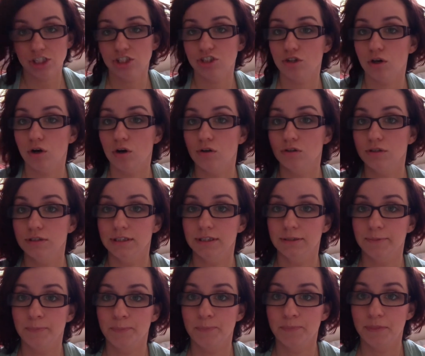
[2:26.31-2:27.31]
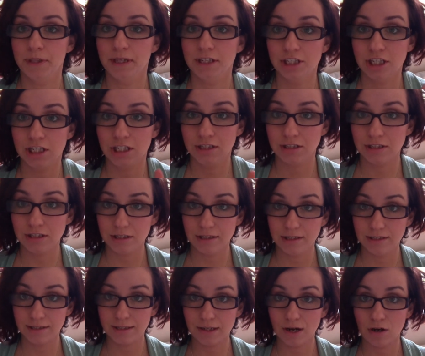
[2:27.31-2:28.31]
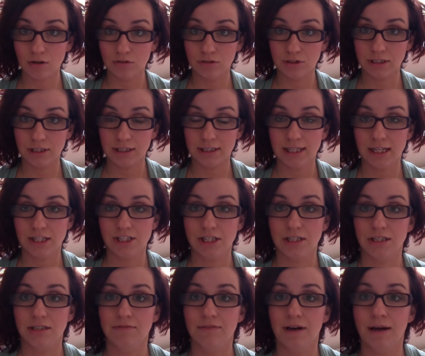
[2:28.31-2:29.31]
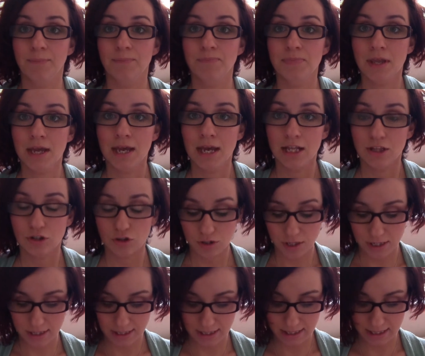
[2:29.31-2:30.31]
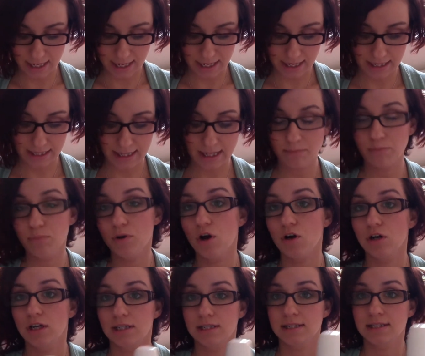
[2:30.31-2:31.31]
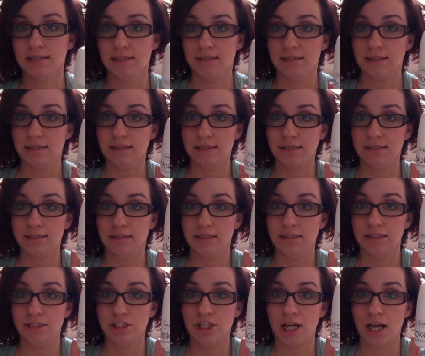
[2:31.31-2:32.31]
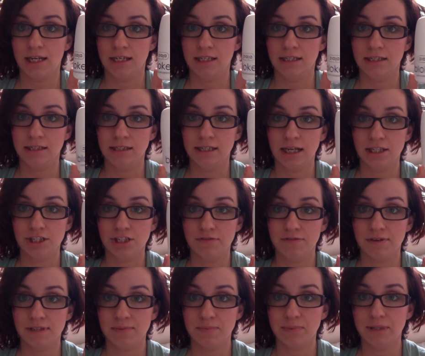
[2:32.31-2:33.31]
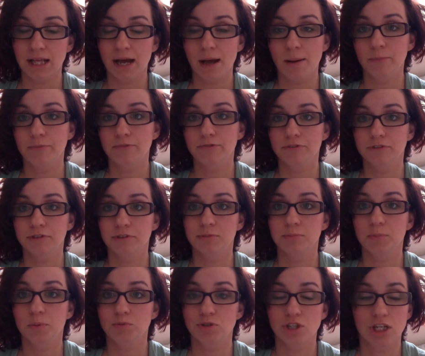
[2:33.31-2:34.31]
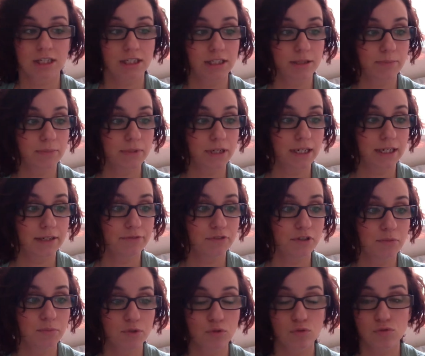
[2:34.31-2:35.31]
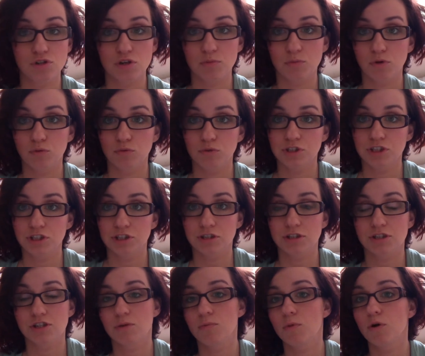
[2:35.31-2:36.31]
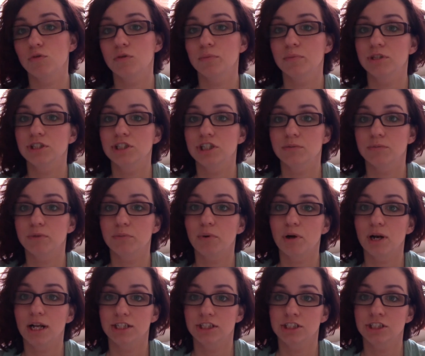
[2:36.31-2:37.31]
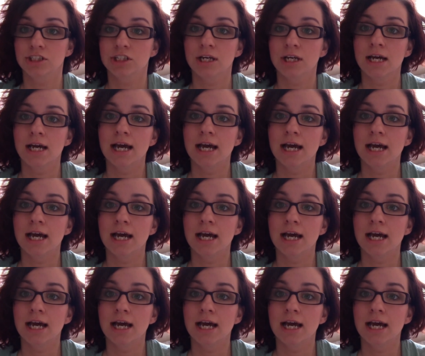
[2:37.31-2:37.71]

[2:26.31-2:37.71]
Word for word: rzecz to dzień e, odkryta dzięki Wam. To jest e, ten bloker z ziai. Ja się Was pytałam w poprzednim filmiku, co, mogłyś, co mogłybyście mi polecić,